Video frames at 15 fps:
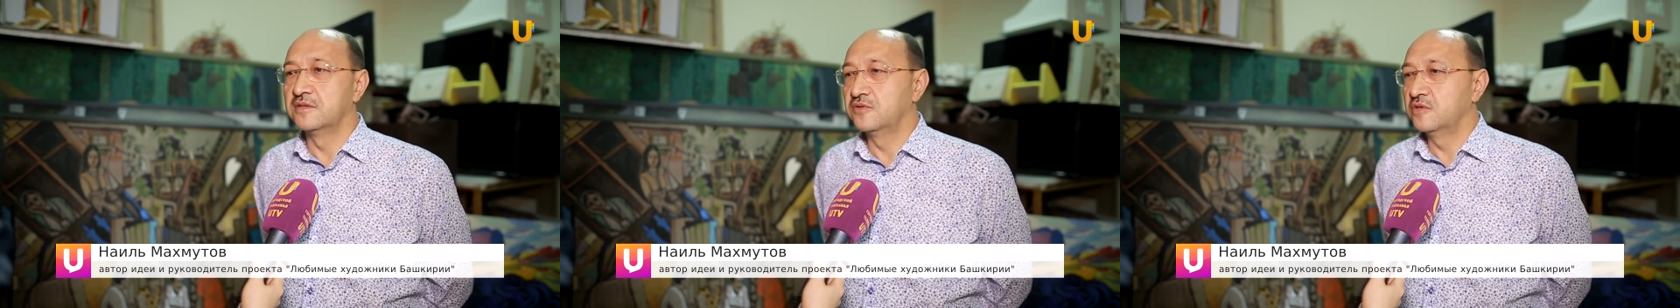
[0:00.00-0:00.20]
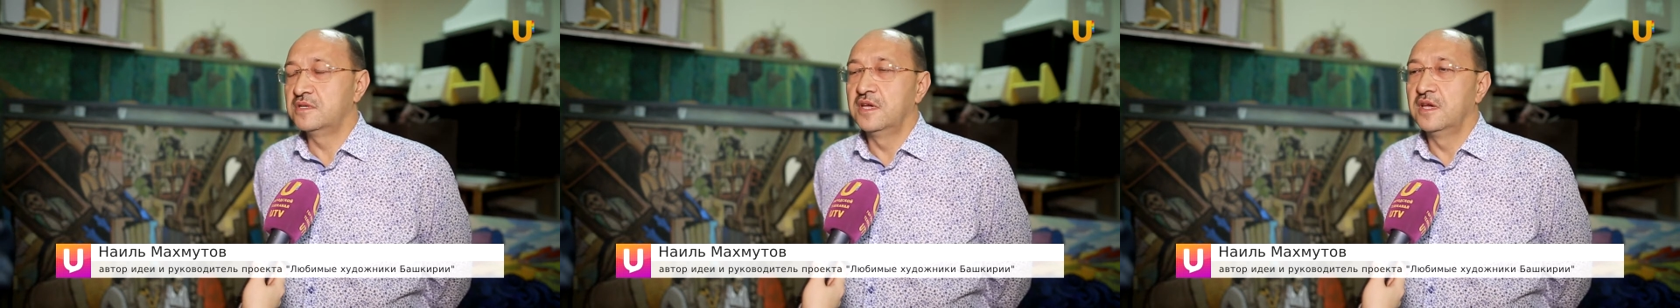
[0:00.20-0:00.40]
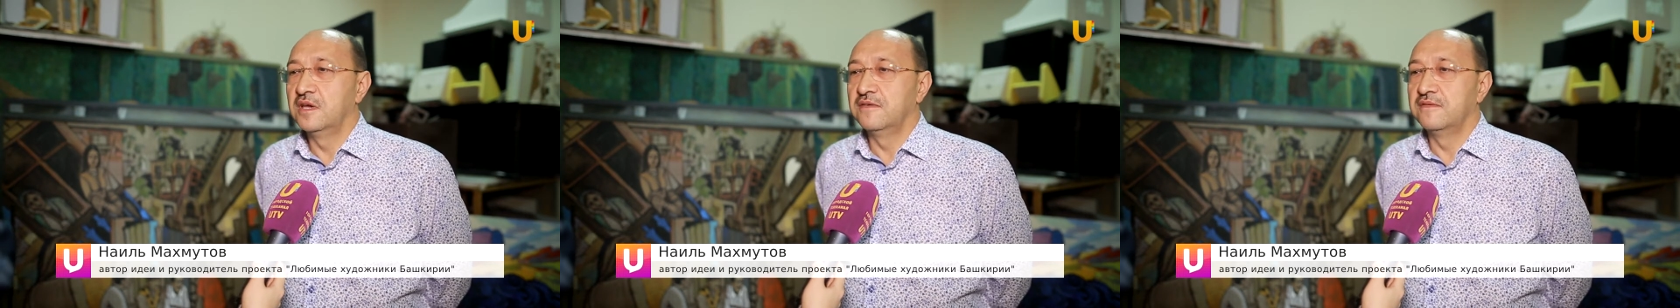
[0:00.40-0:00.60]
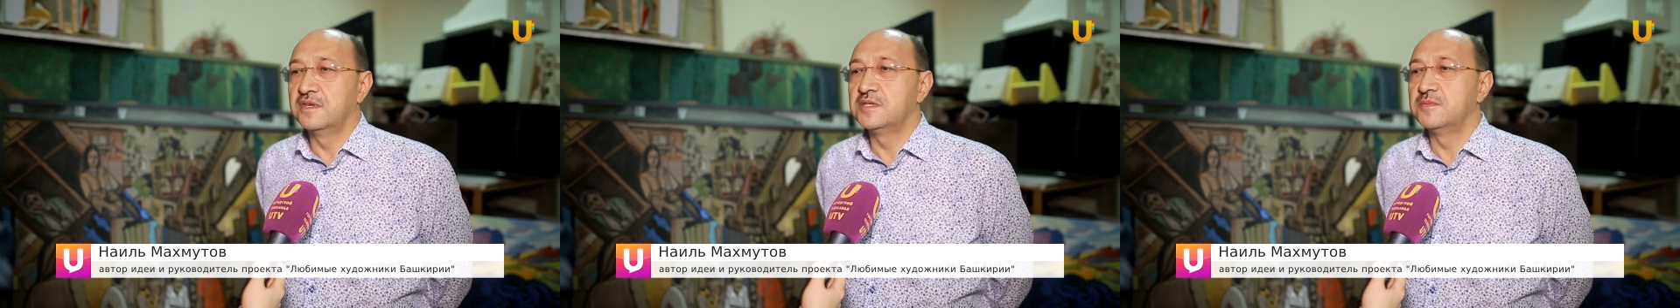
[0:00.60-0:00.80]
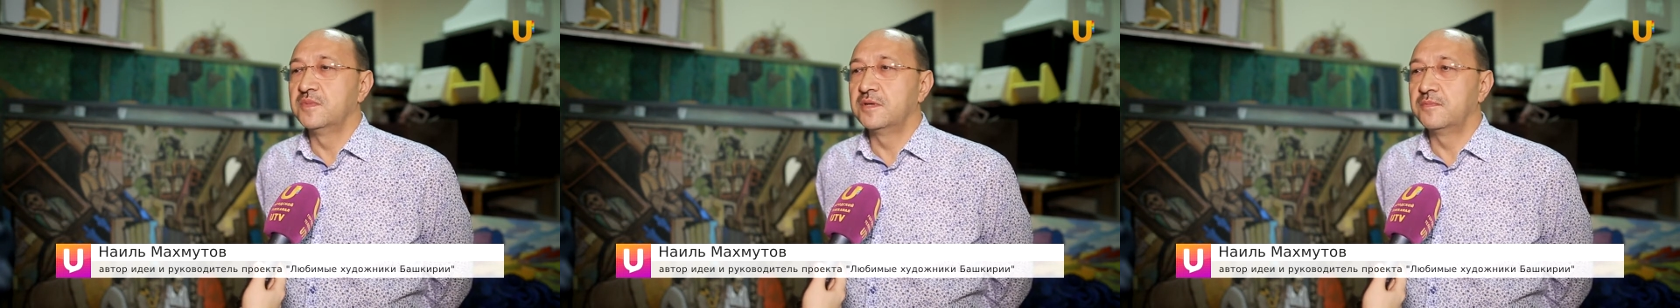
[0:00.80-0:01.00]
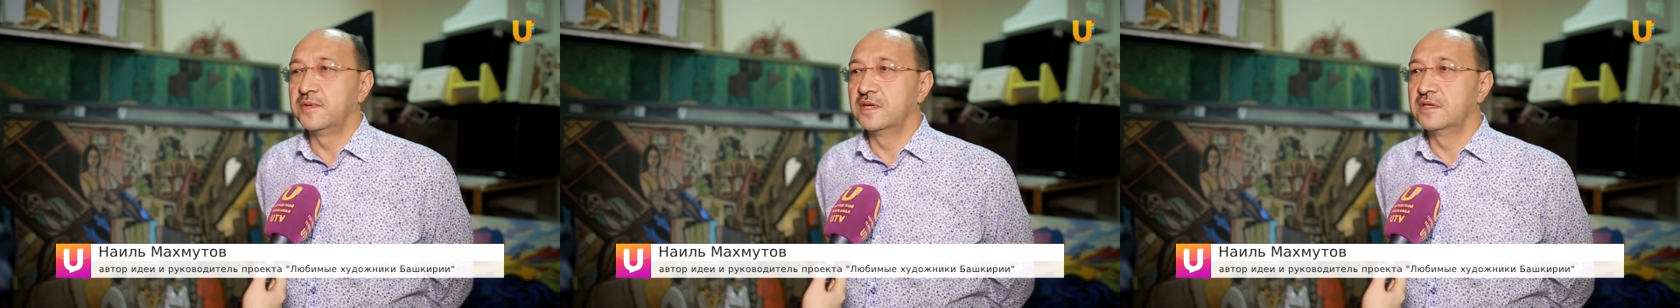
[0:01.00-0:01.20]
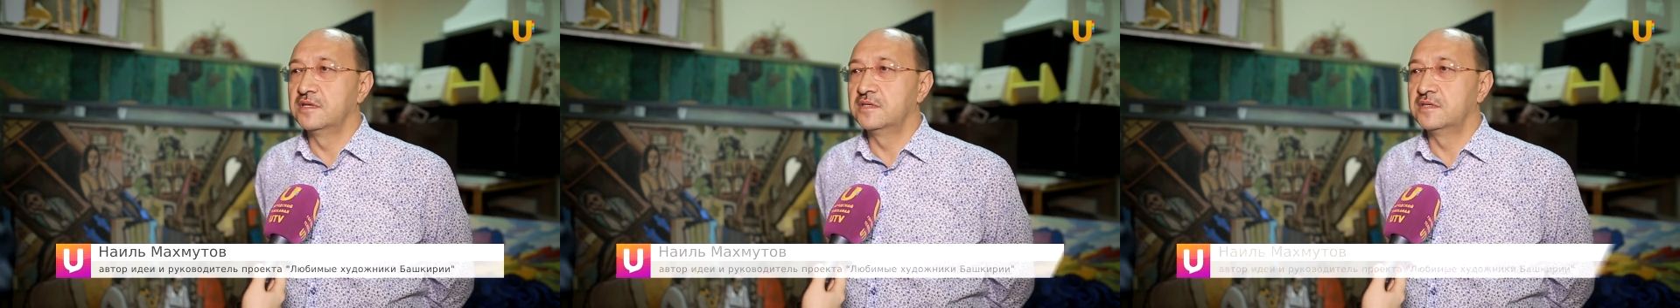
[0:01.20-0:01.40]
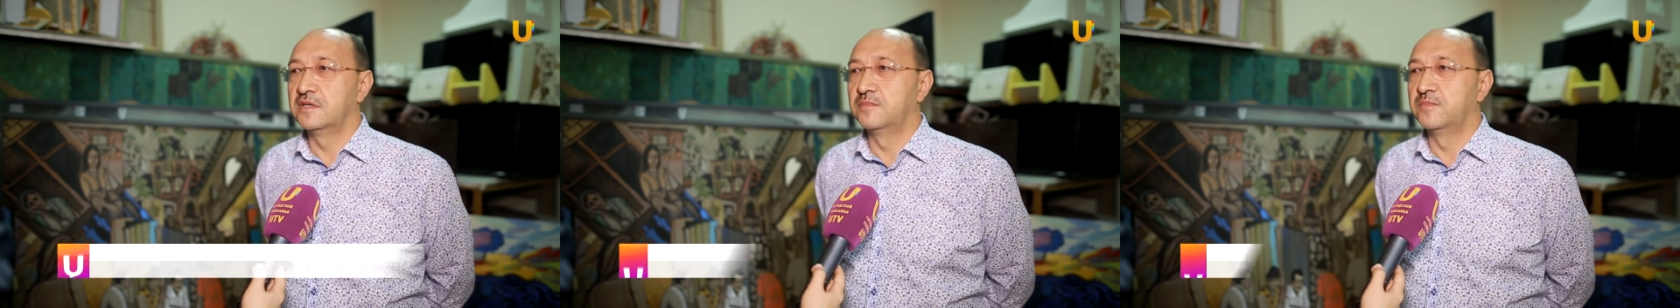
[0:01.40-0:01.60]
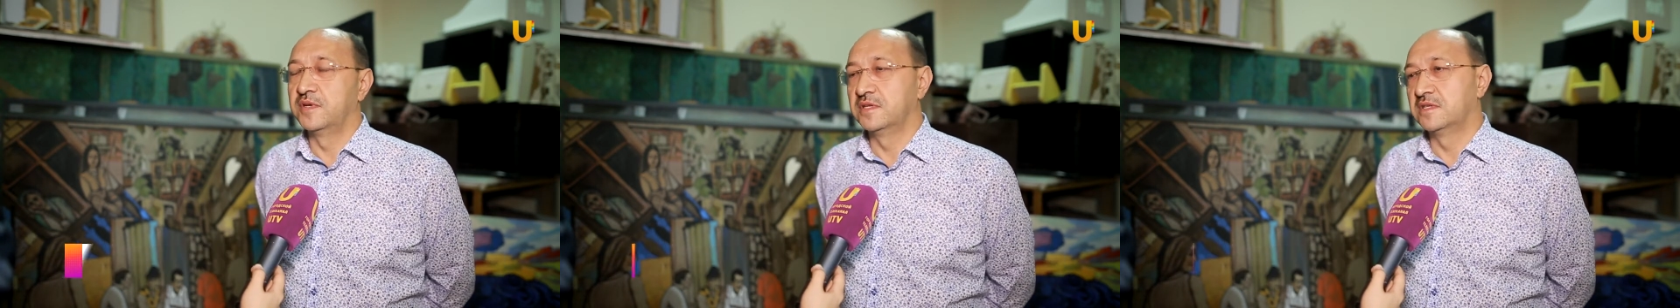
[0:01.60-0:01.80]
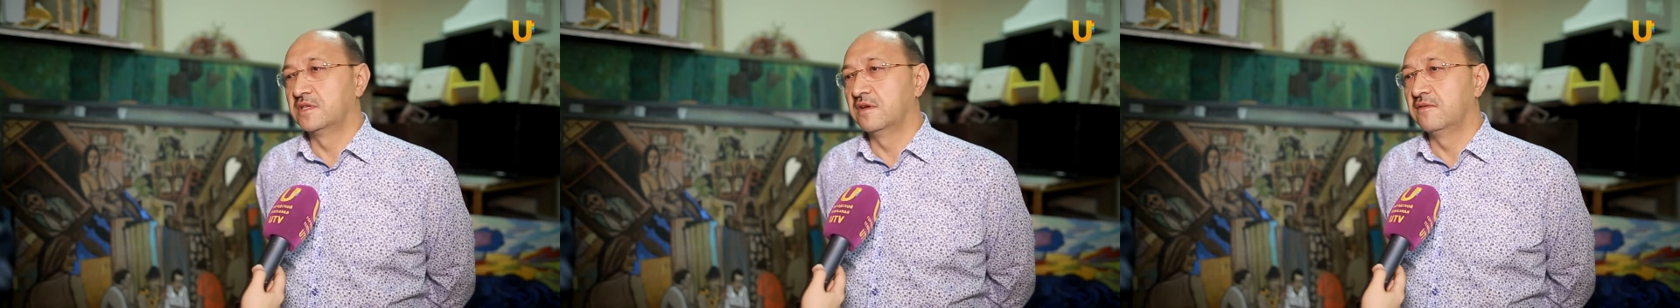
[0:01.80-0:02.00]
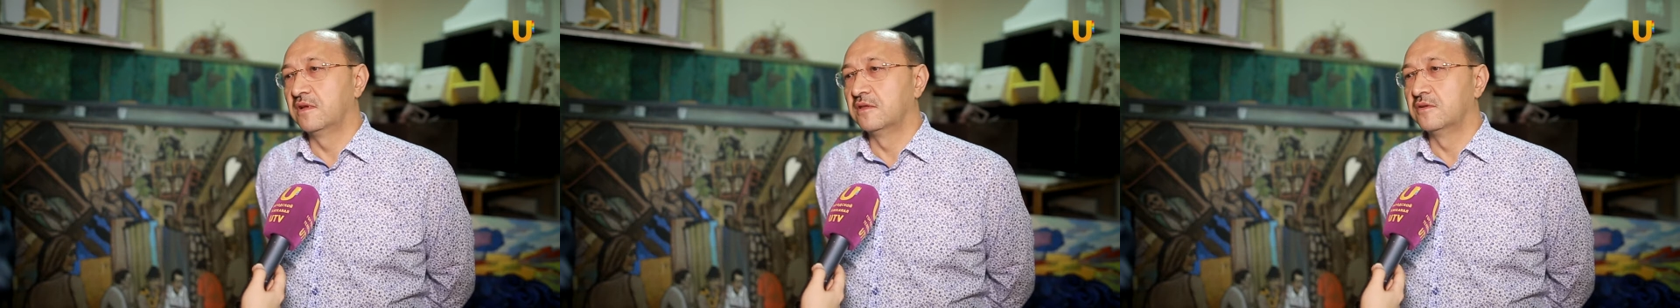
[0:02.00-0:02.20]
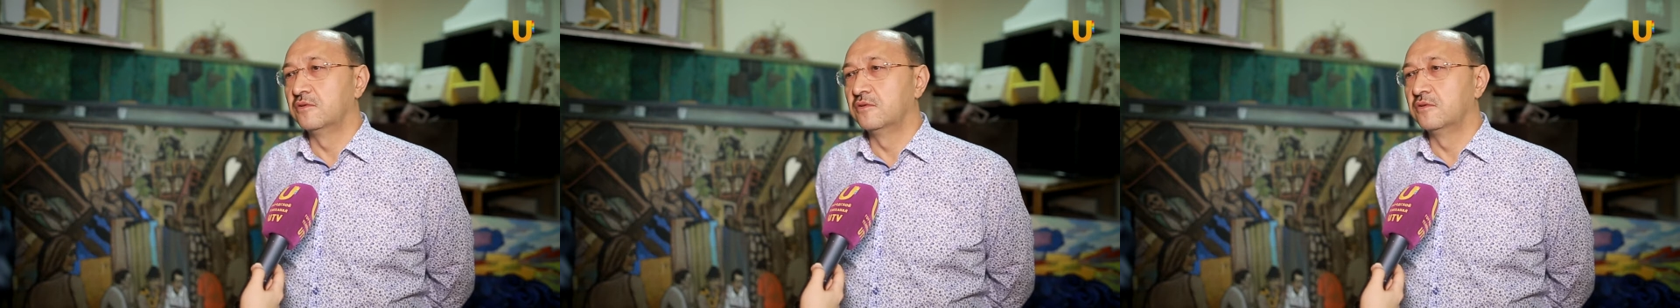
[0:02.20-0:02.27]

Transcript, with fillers: То есть весь мир практически представлен.